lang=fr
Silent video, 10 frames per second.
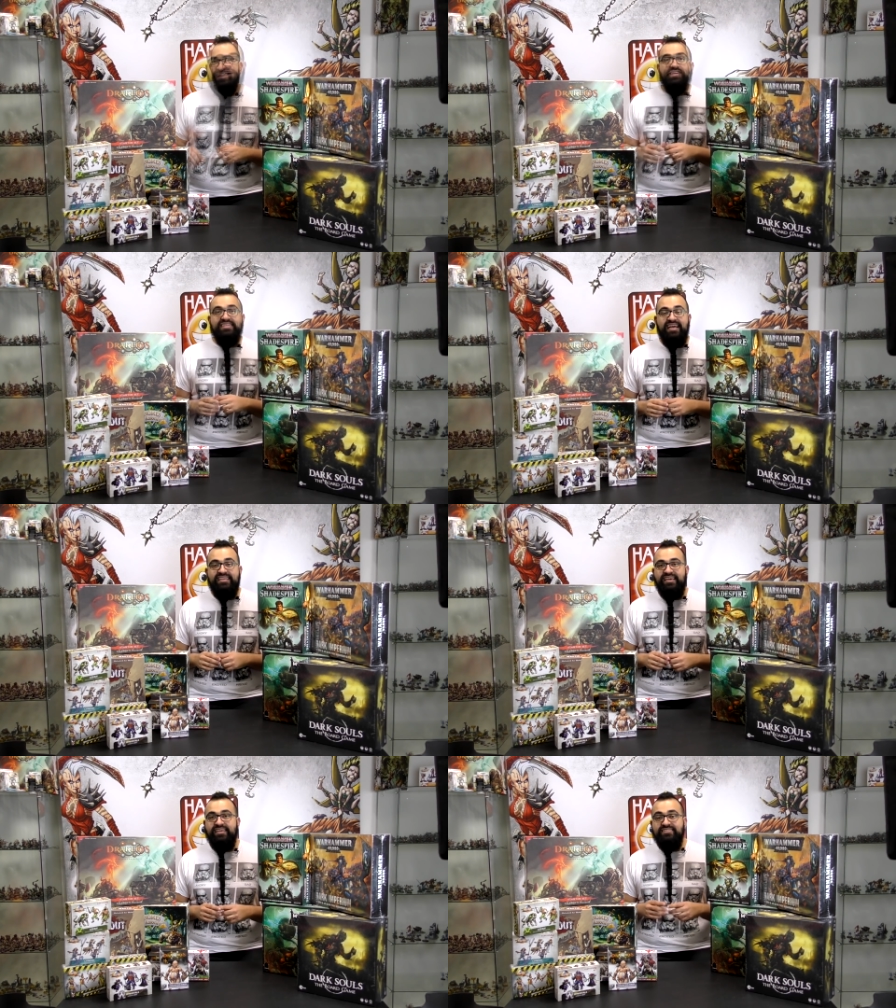Avec
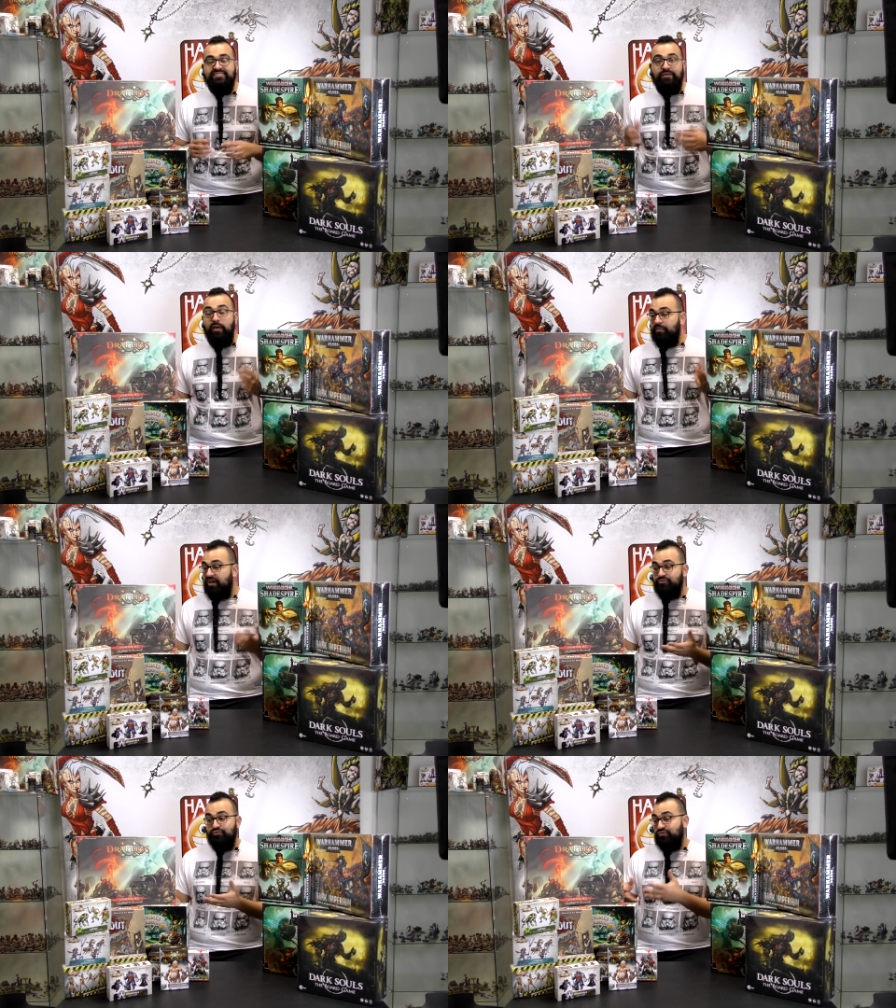Drakeris,
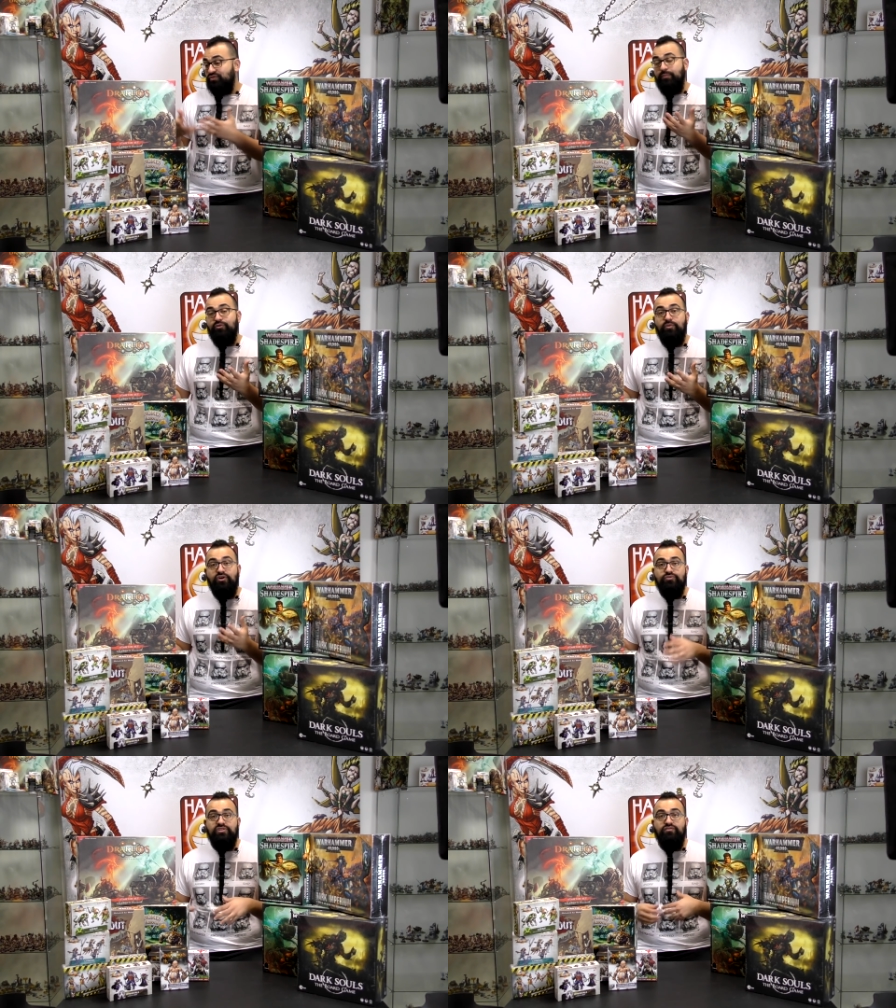bah, du, tout
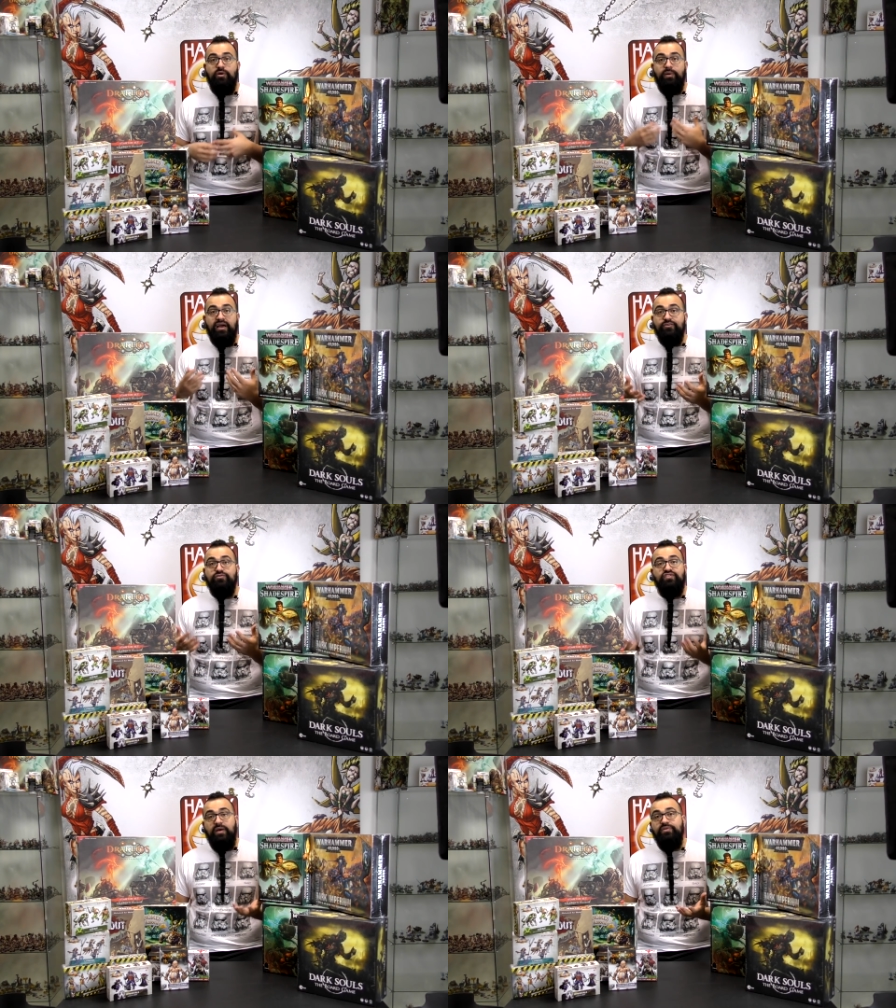simplement, on développera et
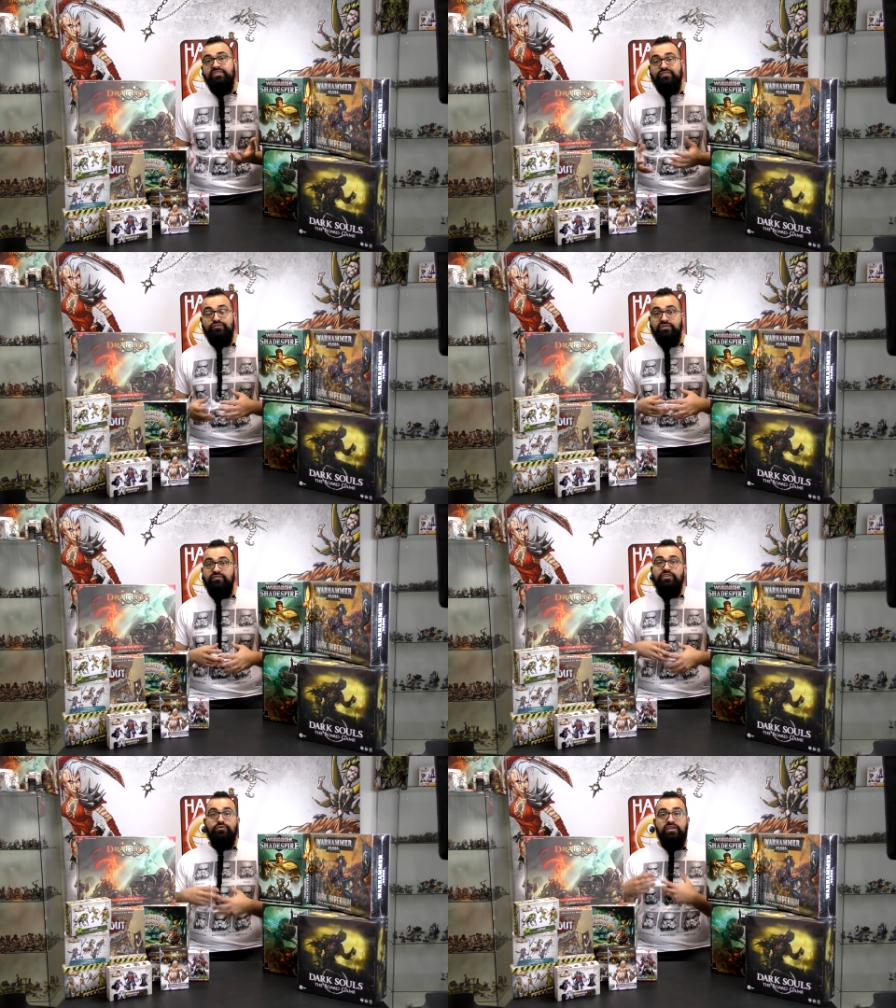on se fera plaisir sur des
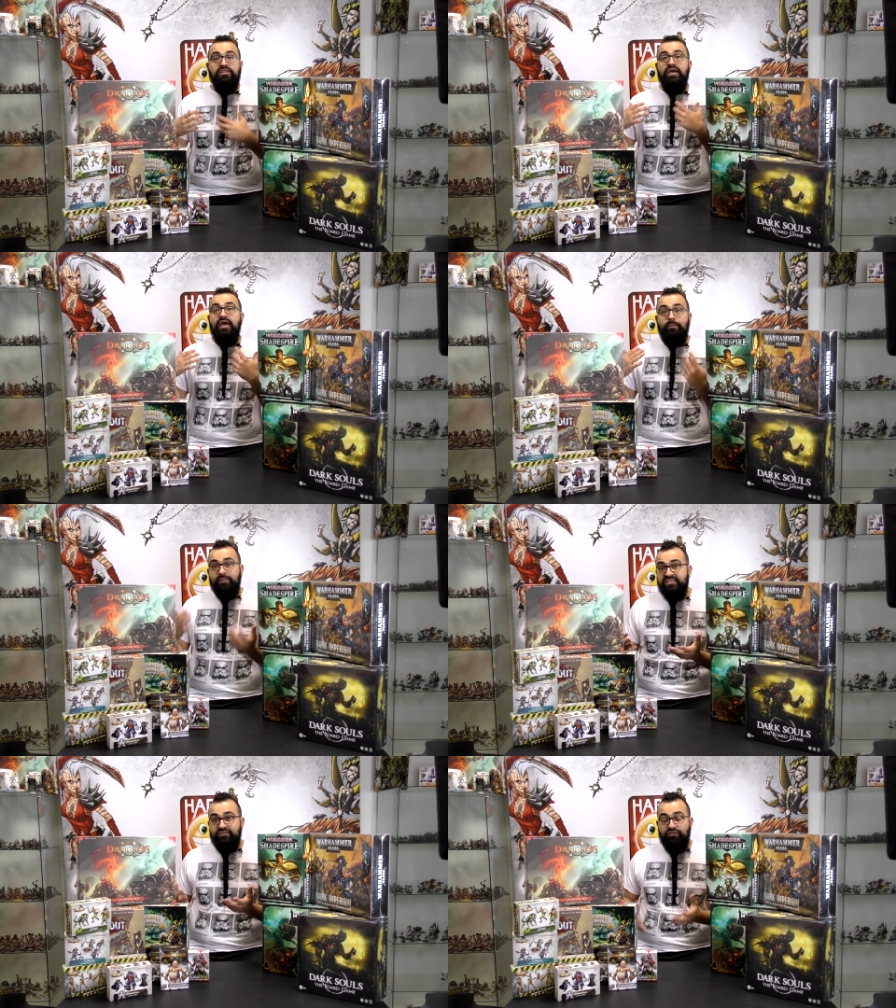figurines
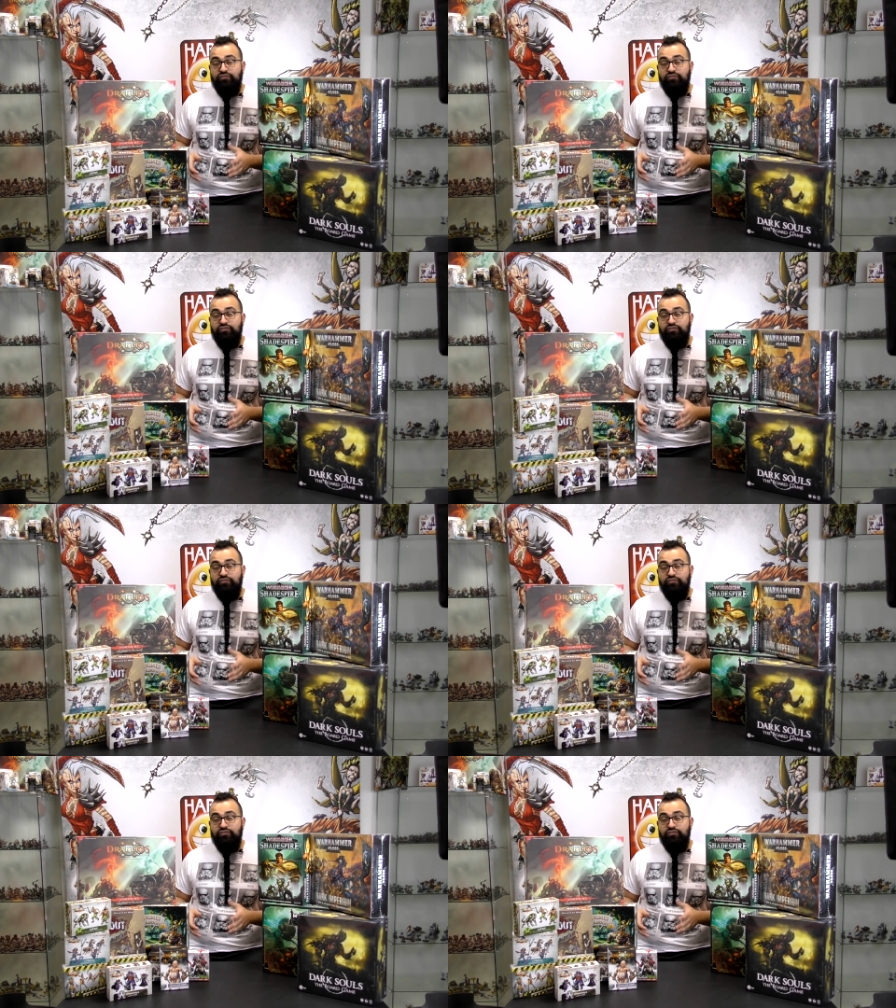médiéval